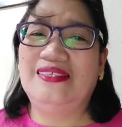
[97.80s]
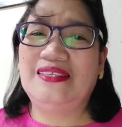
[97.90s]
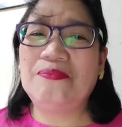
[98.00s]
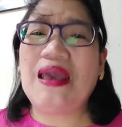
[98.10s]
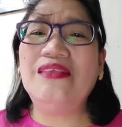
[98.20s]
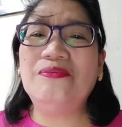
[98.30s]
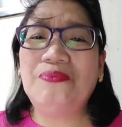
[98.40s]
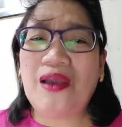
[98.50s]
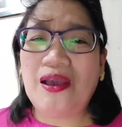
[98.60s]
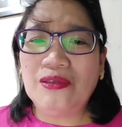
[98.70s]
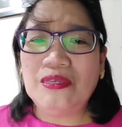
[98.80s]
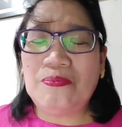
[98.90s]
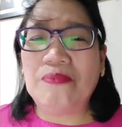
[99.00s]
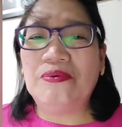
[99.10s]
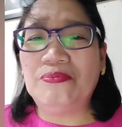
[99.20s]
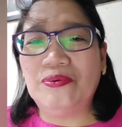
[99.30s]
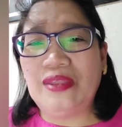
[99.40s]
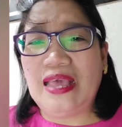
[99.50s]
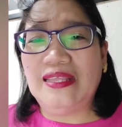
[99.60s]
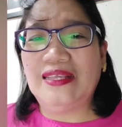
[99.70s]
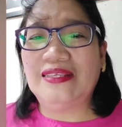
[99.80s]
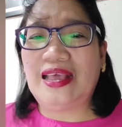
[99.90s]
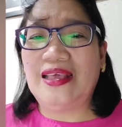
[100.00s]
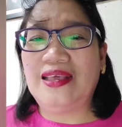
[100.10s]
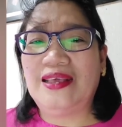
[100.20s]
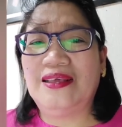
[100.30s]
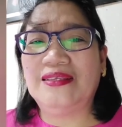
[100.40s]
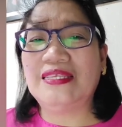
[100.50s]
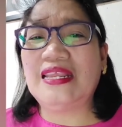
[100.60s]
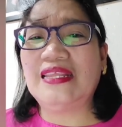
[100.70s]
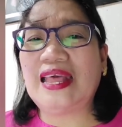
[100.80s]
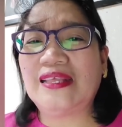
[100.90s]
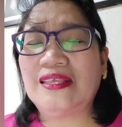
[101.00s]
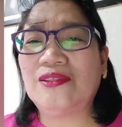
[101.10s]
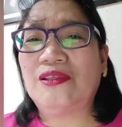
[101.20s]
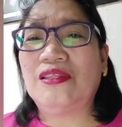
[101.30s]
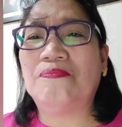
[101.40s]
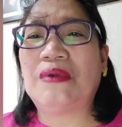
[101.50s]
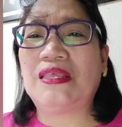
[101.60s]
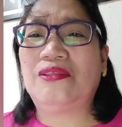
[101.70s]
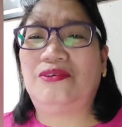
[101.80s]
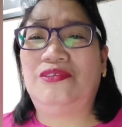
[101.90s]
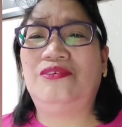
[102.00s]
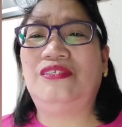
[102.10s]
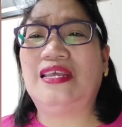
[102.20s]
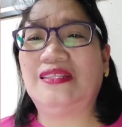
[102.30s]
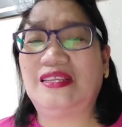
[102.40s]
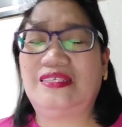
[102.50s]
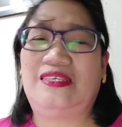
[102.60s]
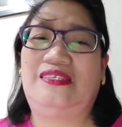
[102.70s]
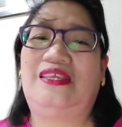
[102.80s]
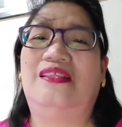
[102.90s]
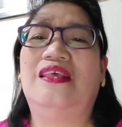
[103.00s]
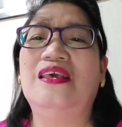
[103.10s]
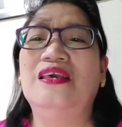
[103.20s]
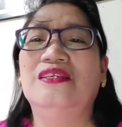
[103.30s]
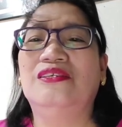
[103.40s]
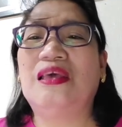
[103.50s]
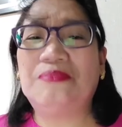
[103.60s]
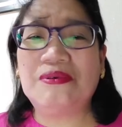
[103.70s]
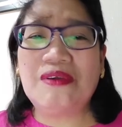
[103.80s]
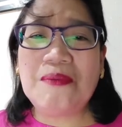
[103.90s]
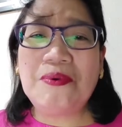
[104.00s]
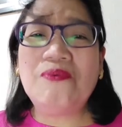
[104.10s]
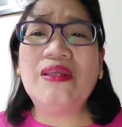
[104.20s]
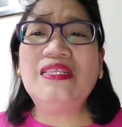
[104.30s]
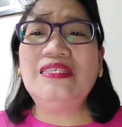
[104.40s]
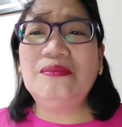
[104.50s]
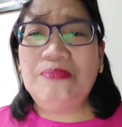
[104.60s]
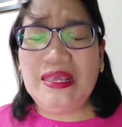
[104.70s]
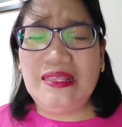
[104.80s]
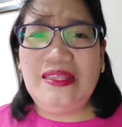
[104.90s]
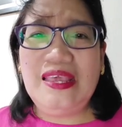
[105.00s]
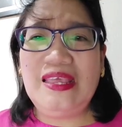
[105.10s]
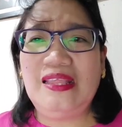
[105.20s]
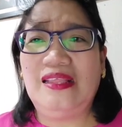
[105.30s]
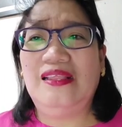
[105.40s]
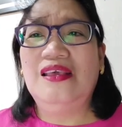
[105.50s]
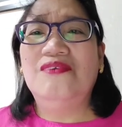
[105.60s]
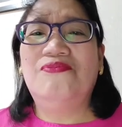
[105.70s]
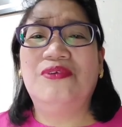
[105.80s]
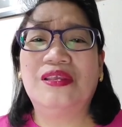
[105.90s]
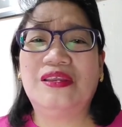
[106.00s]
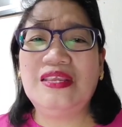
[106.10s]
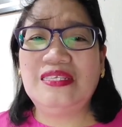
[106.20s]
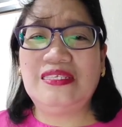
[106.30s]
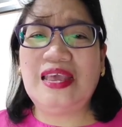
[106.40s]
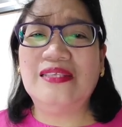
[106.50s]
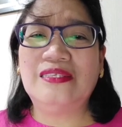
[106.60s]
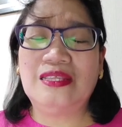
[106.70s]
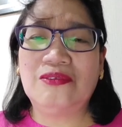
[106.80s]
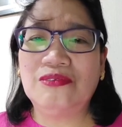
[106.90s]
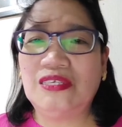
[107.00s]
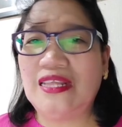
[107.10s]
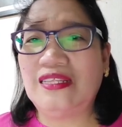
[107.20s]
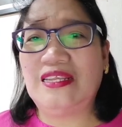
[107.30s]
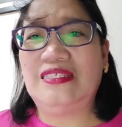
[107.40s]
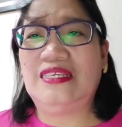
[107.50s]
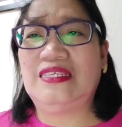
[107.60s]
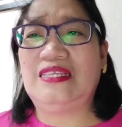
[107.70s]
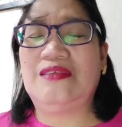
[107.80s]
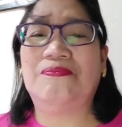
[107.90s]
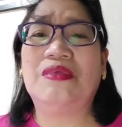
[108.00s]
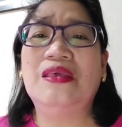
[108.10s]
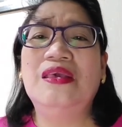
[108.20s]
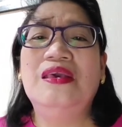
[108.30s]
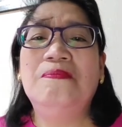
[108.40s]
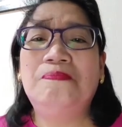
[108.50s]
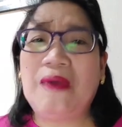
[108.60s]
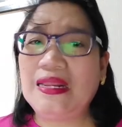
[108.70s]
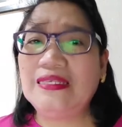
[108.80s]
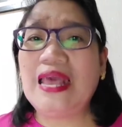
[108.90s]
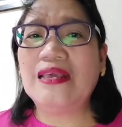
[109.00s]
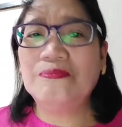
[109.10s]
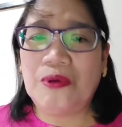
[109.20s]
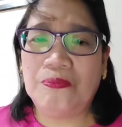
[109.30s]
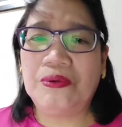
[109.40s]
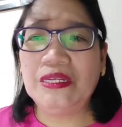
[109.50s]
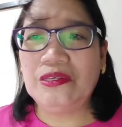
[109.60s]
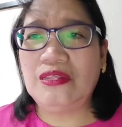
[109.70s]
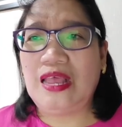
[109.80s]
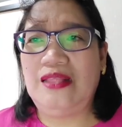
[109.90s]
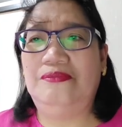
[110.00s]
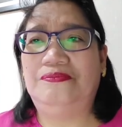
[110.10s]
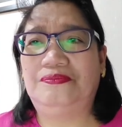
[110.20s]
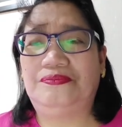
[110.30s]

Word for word: Samahan niyo po ako sa pagbubulay ng uh, salitang ito ng Panginoon, yung John 3.16. So sabi ko nga po, what is the big deal for Christians itong John 3.16? Para sa akin po, personal,